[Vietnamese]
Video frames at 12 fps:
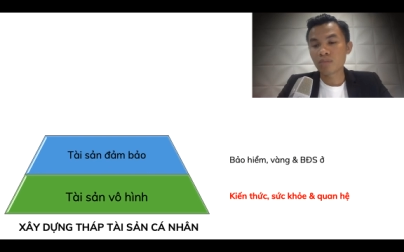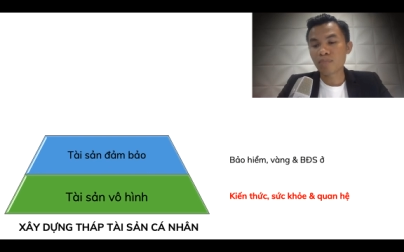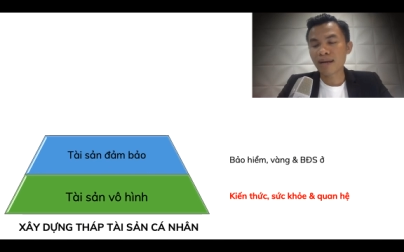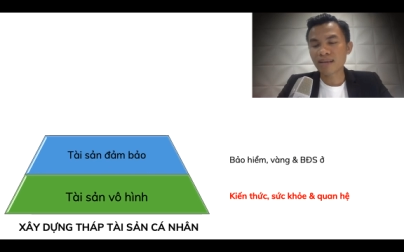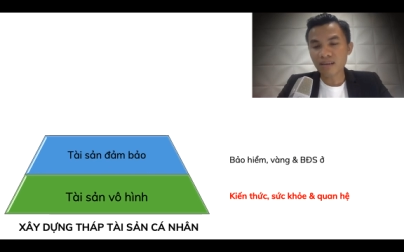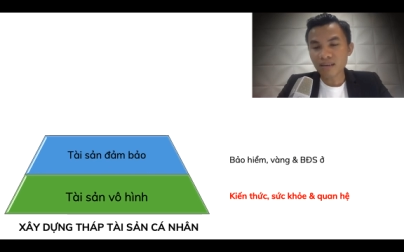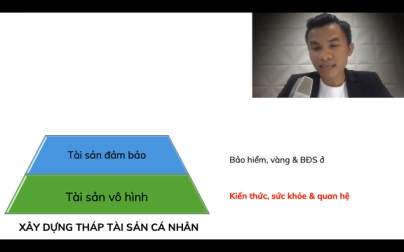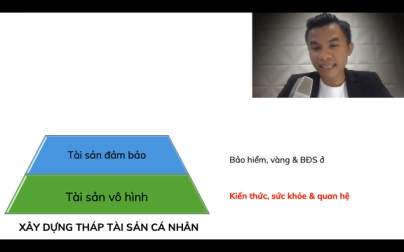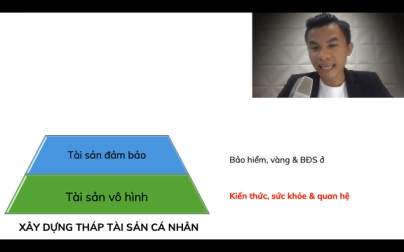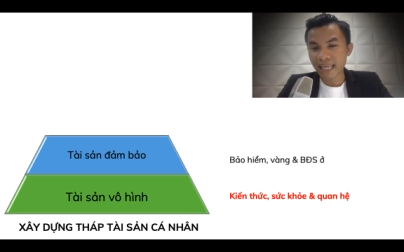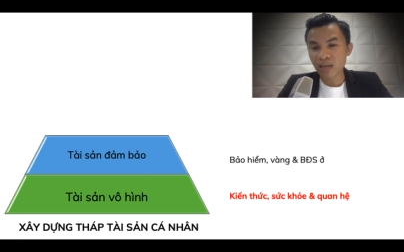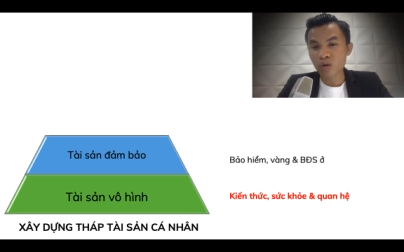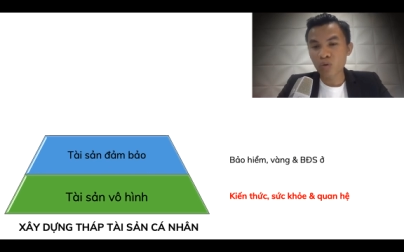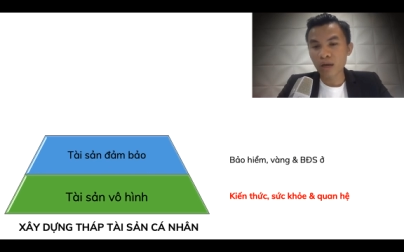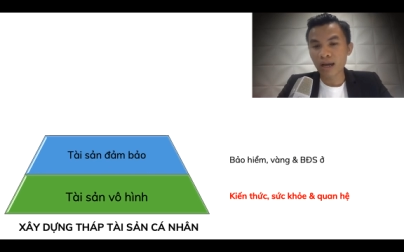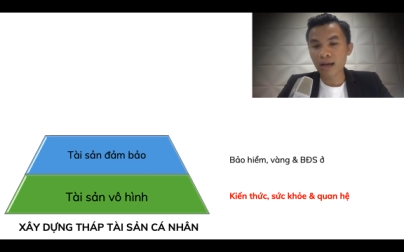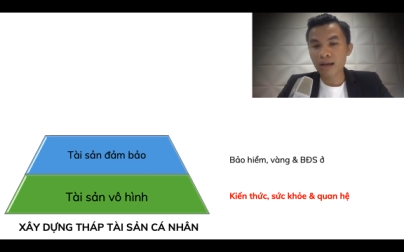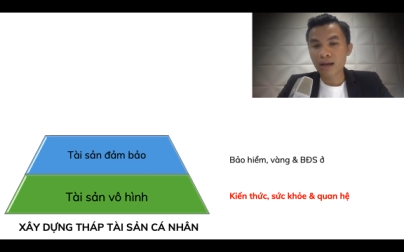bán rất là nhanh luôn
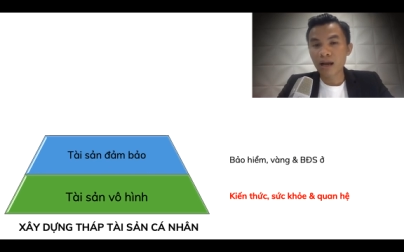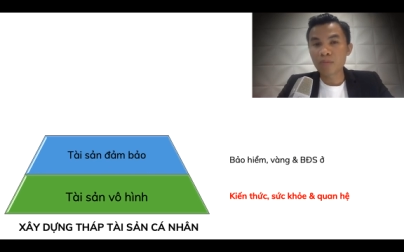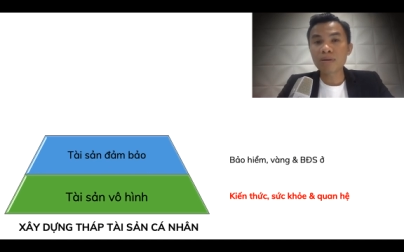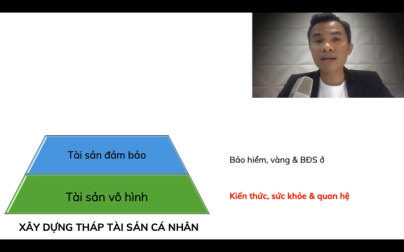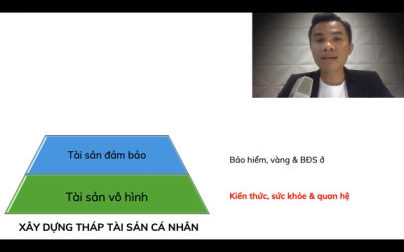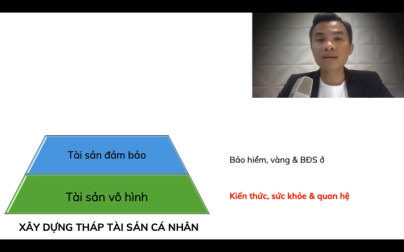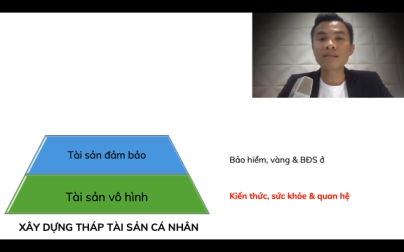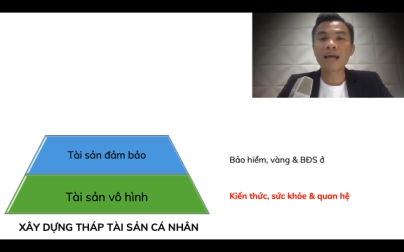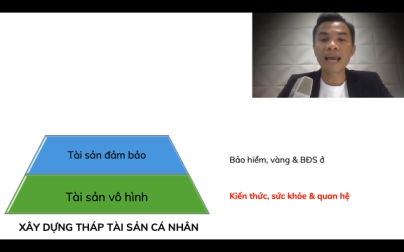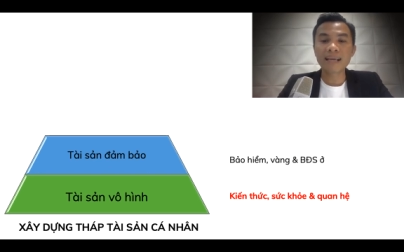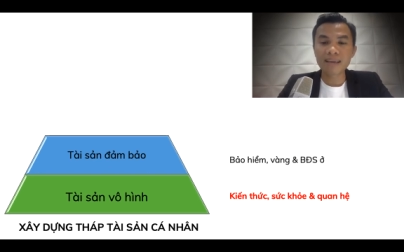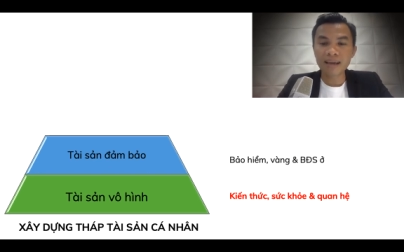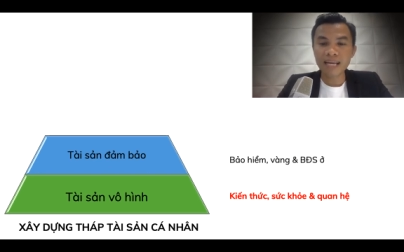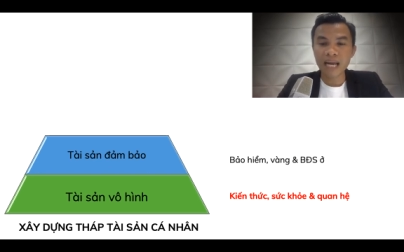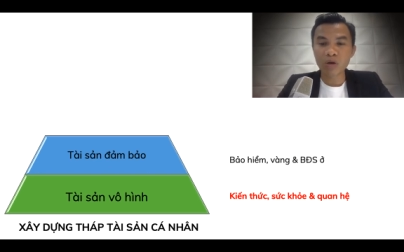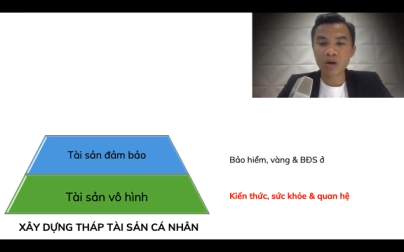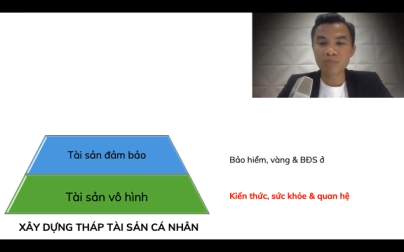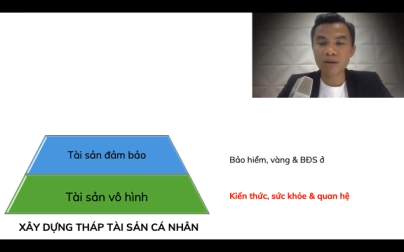hà ở bất cứ thể chế
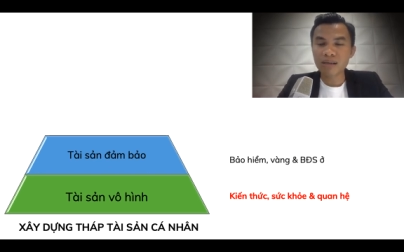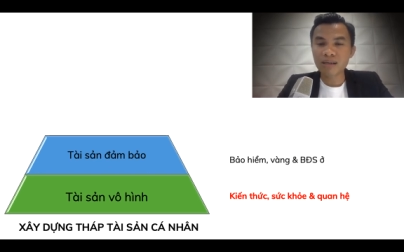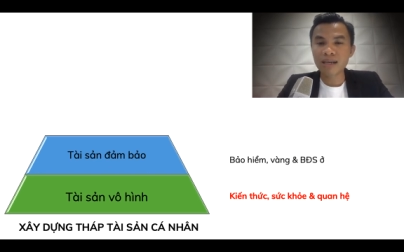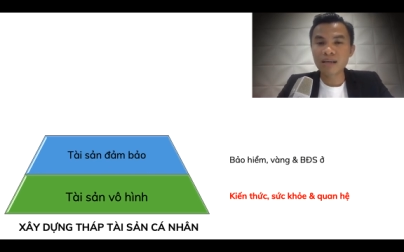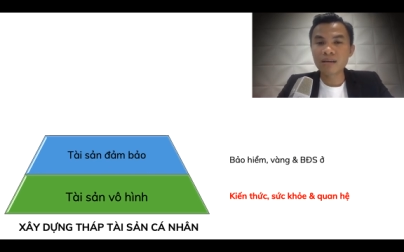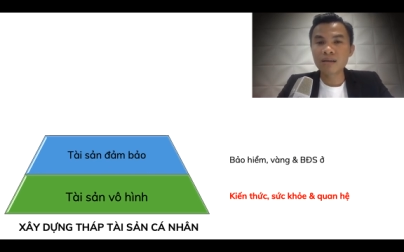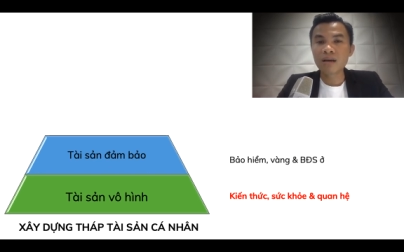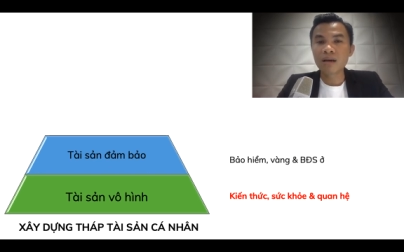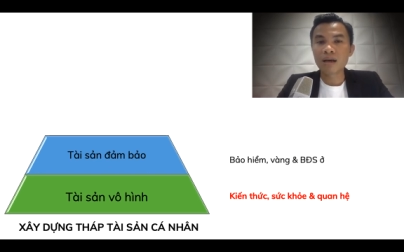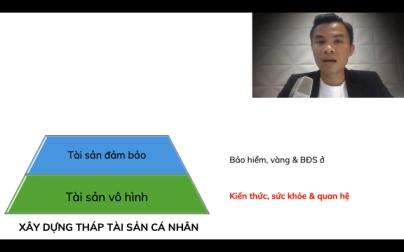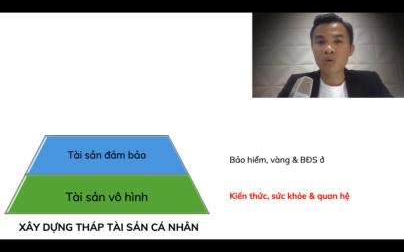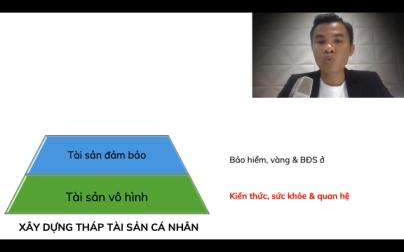nào ở bất cứ à,